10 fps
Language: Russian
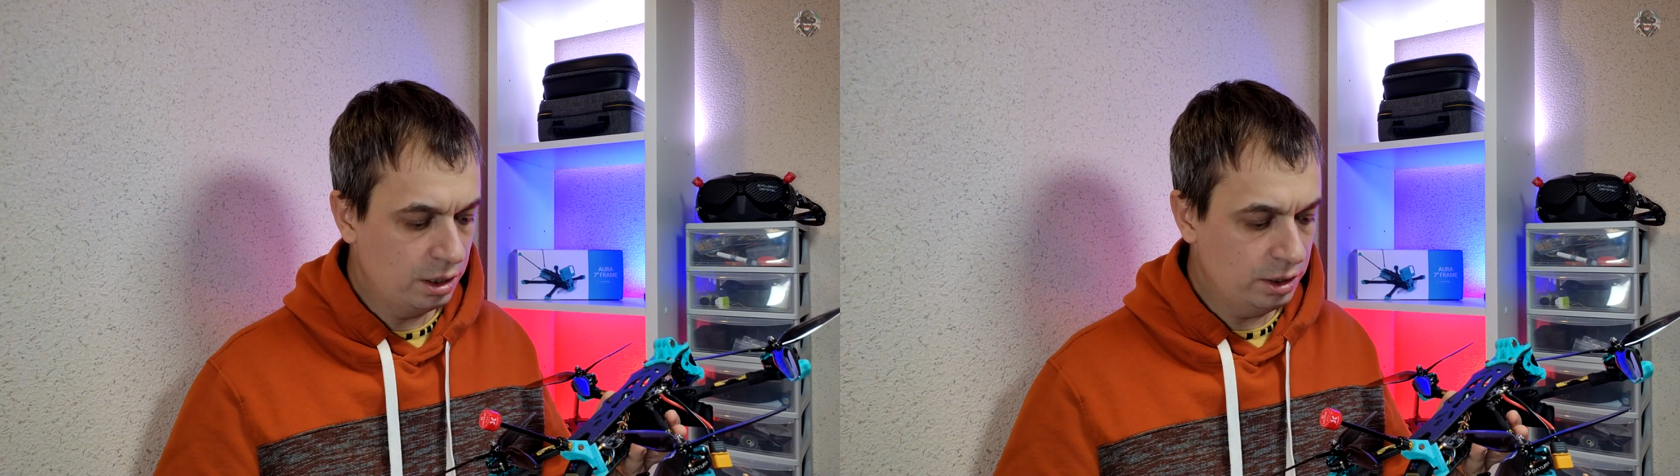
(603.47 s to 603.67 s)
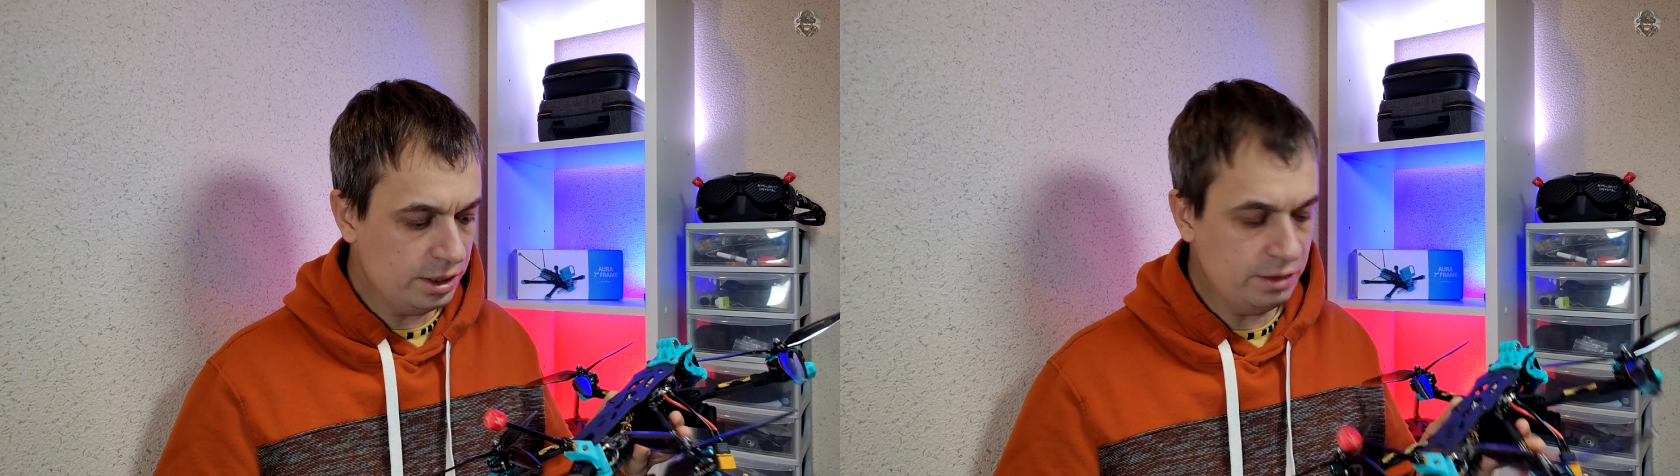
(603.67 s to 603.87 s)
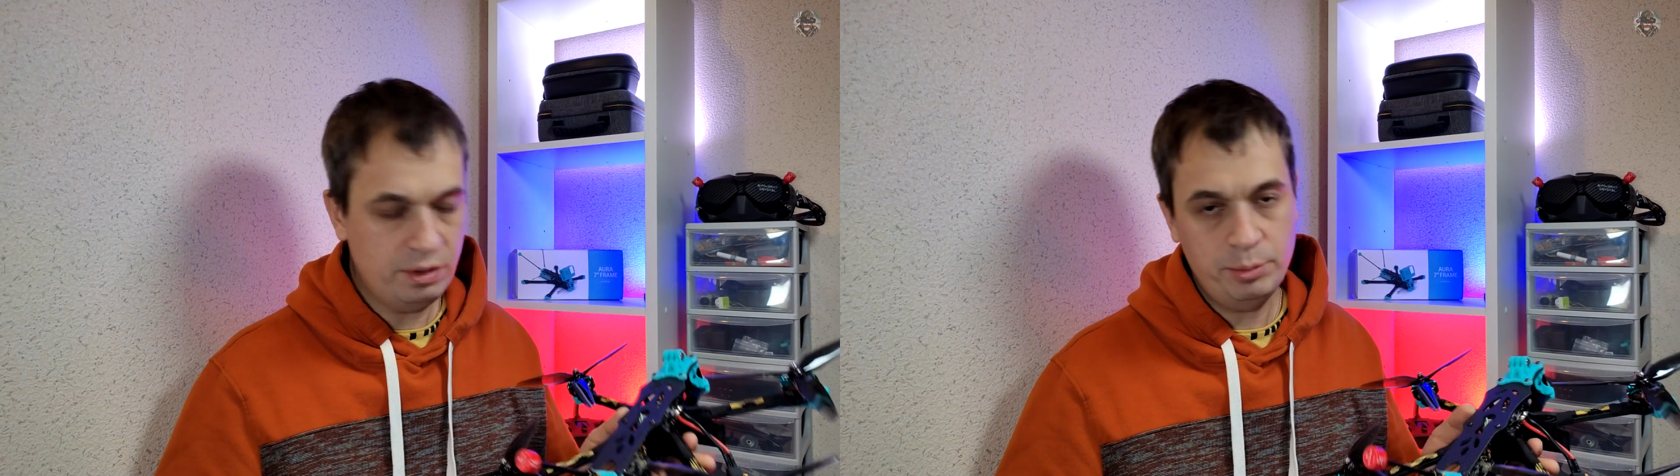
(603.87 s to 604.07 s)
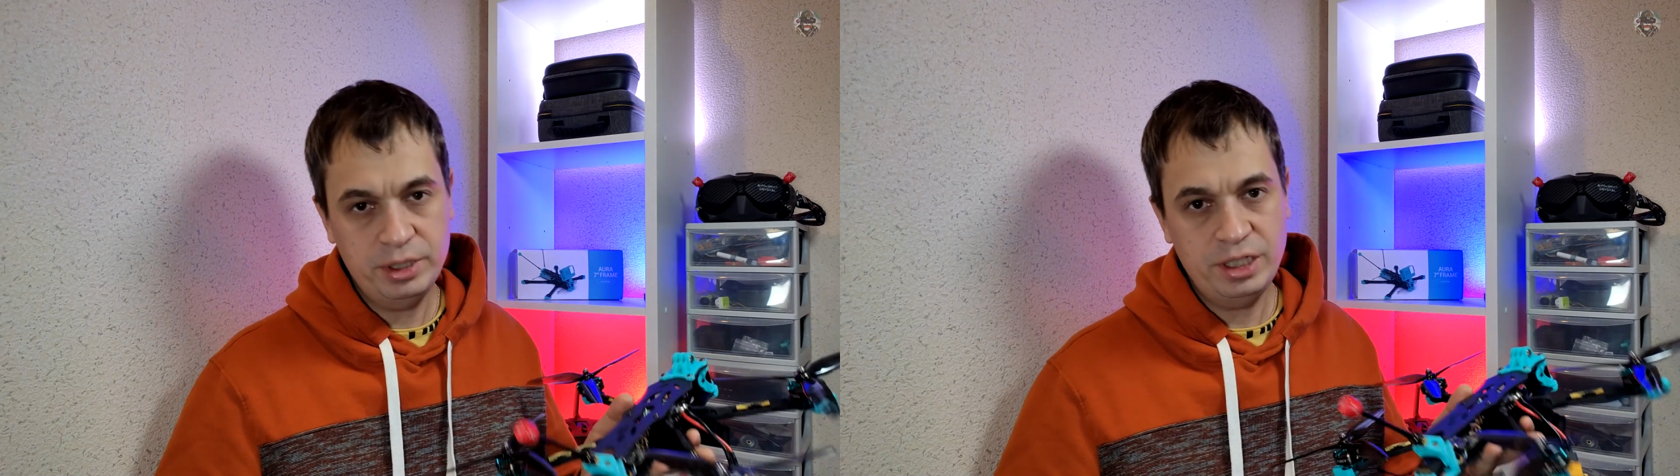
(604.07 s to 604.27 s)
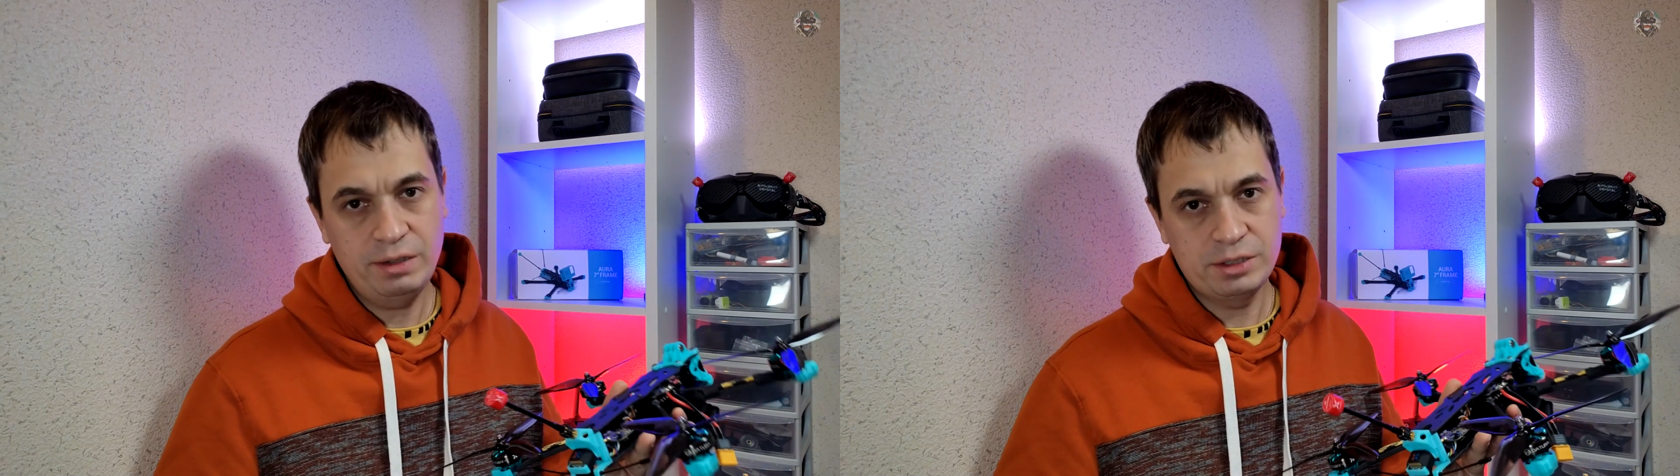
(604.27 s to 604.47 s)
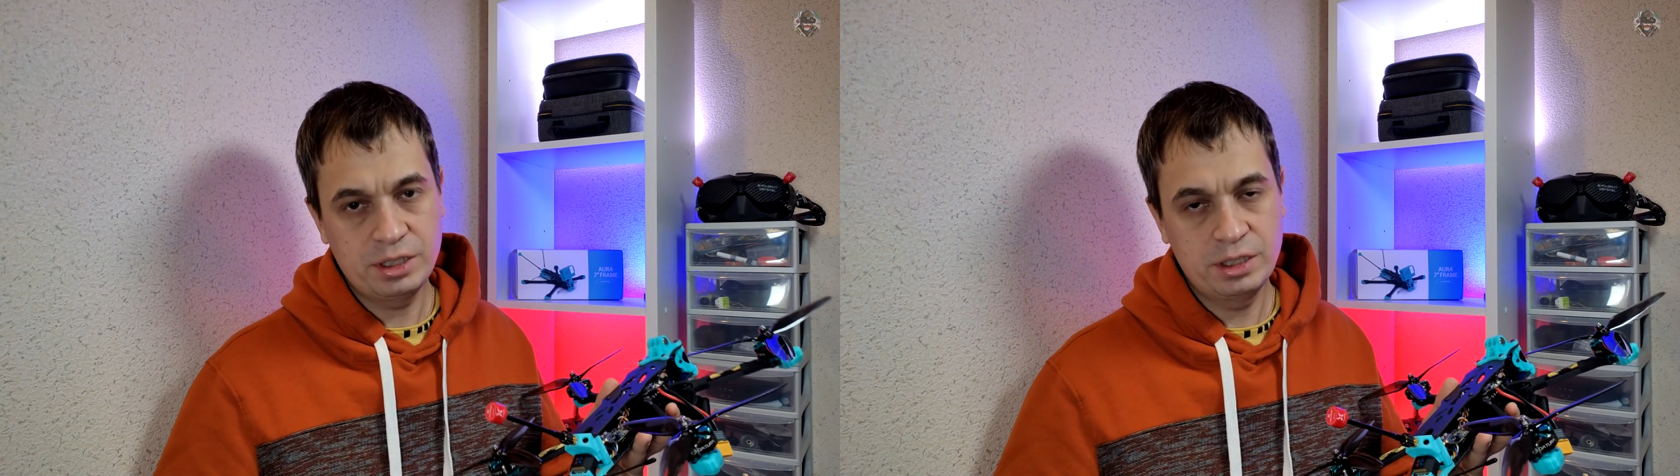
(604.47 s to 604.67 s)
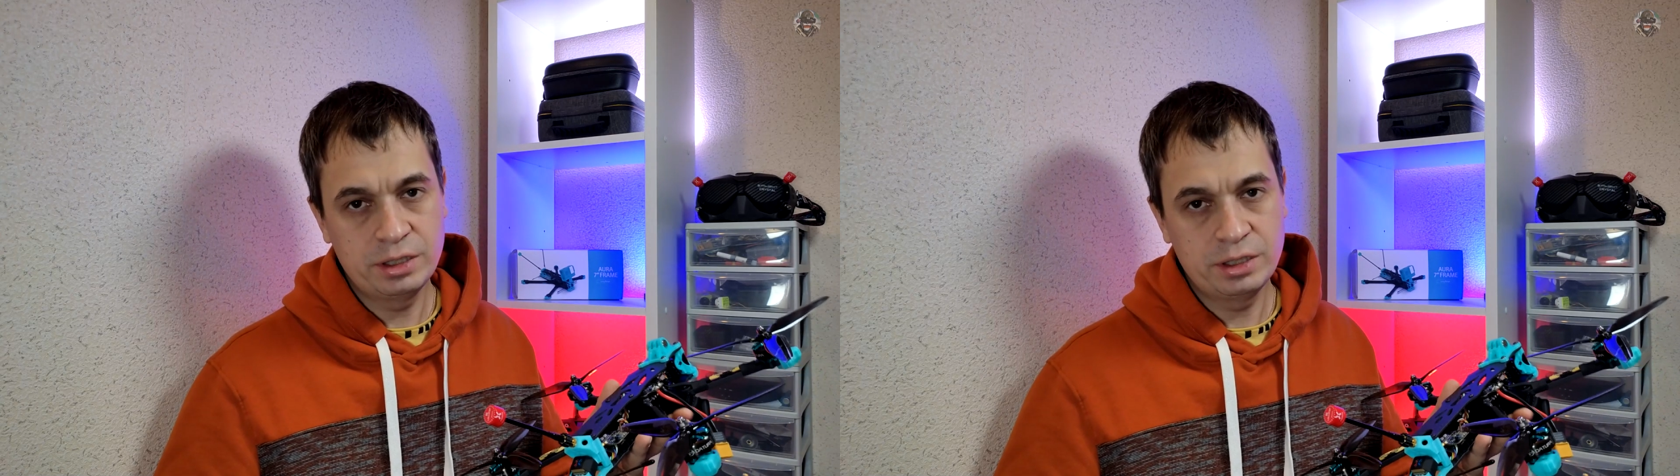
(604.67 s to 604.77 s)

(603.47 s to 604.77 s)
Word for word: Если вам понравился